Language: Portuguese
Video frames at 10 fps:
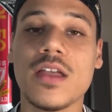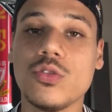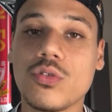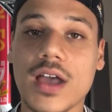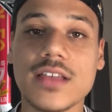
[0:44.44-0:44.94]

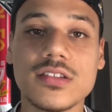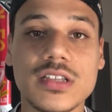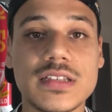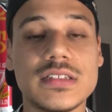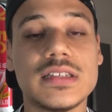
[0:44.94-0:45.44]
No caso,
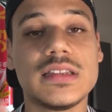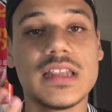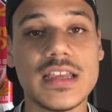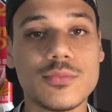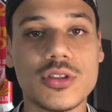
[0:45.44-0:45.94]
existem
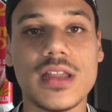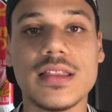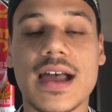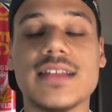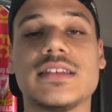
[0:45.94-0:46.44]
três
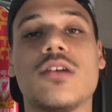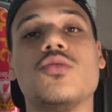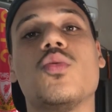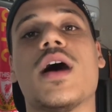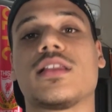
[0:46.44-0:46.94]
modalidades, que é o
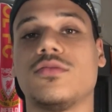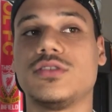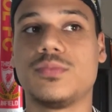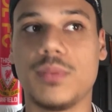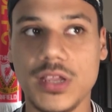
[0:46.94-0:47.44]
duatlon
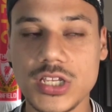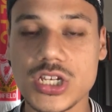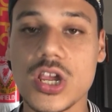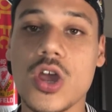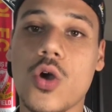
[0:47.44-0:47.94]

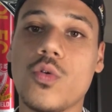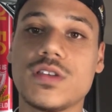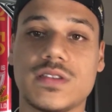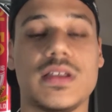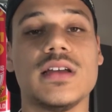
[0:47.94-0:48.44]
sprint, o
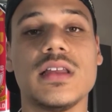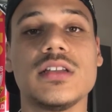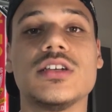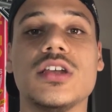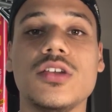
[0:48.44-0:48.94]

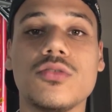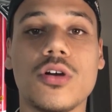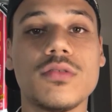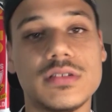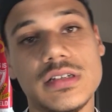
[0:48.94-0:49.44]
standard e o
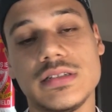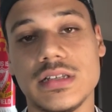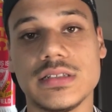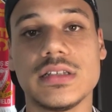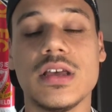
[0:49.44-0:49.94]
long
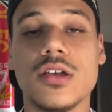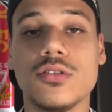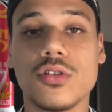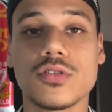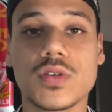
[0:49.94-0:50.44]
distance.
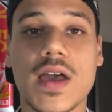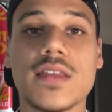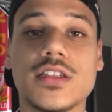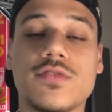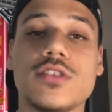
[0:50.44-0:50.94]
No nosso caso,
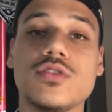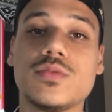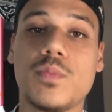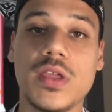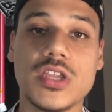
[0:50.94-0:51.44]
a gente fez o
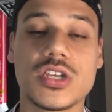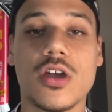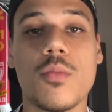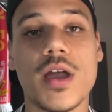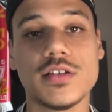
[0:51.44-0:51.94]
sprint, que é
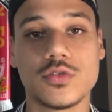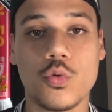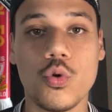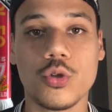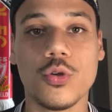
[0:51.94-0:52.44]
o mais
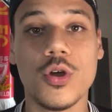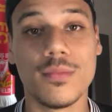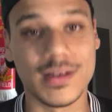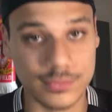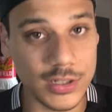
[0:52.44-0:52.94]
curto,
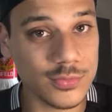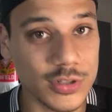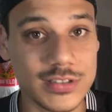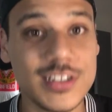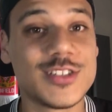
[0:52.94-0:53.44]
mas mesmo
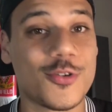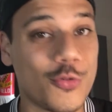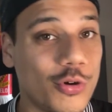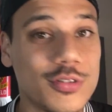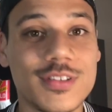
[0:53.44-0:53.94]
assim, de
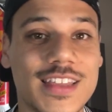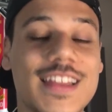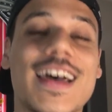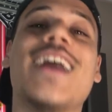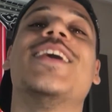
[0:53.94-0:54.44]
curto não tem
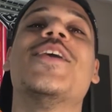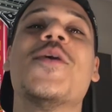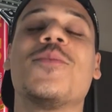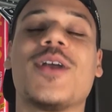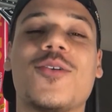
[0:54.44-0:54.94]
nada,
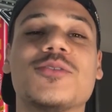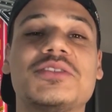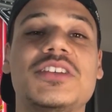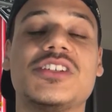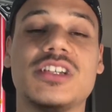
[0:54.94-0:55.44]
que
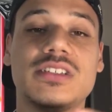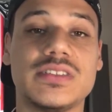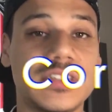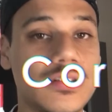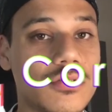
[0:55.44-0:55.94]
consiste em
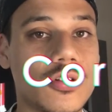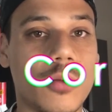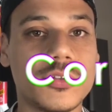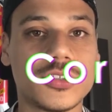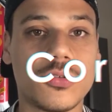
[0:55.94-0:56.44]
5 km
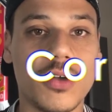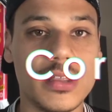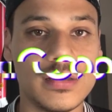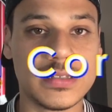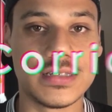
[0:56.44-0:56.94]
de
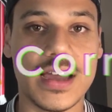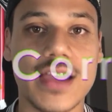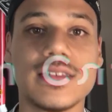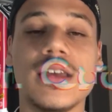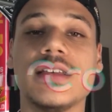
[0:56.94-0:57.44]
corrida
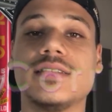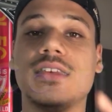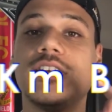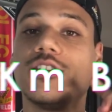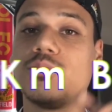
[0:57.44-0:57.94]
iniciais,
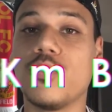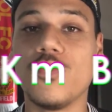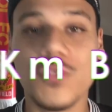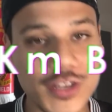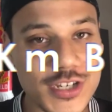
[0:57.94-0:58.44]
seguidos por
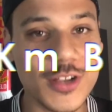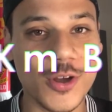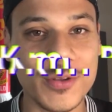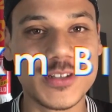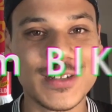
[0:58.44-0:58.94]
20
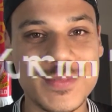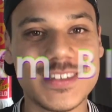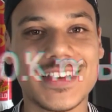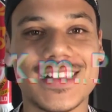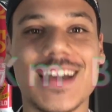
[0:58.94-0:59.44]
km de
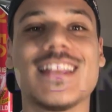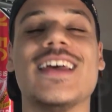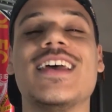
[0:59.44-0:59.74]
bicicleta